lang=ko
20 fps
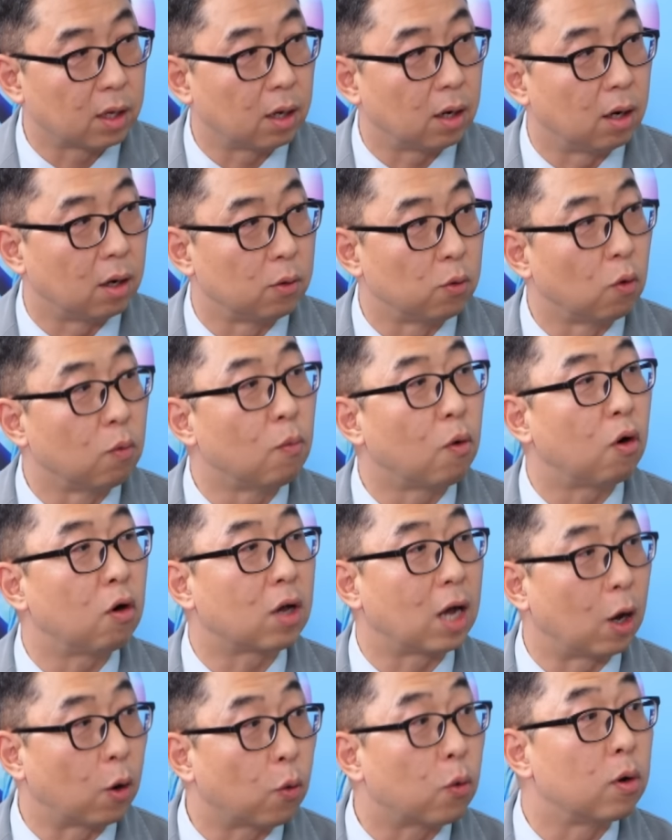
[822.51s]
어, 욕먹을
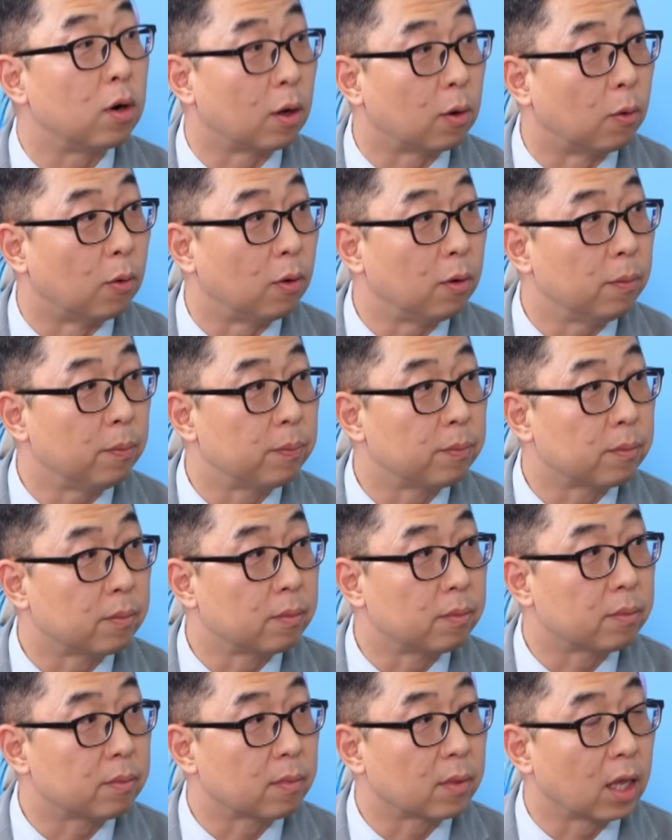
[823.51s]
각오를 하고
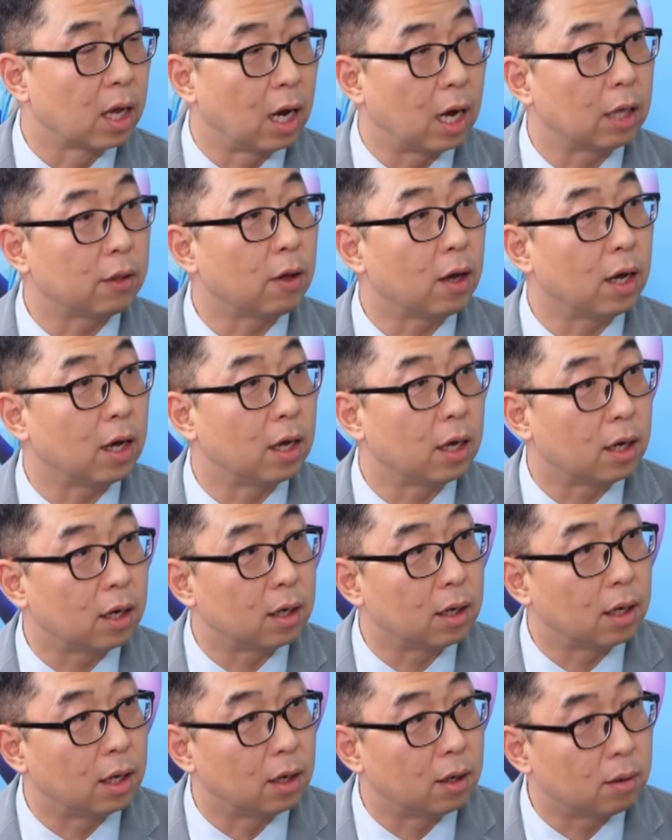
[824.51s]
하나
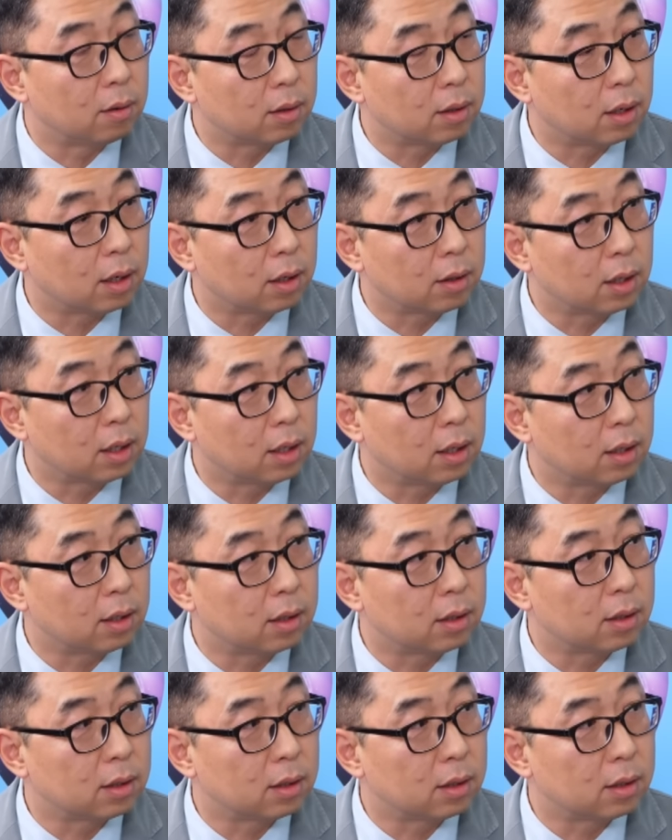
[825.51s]
하나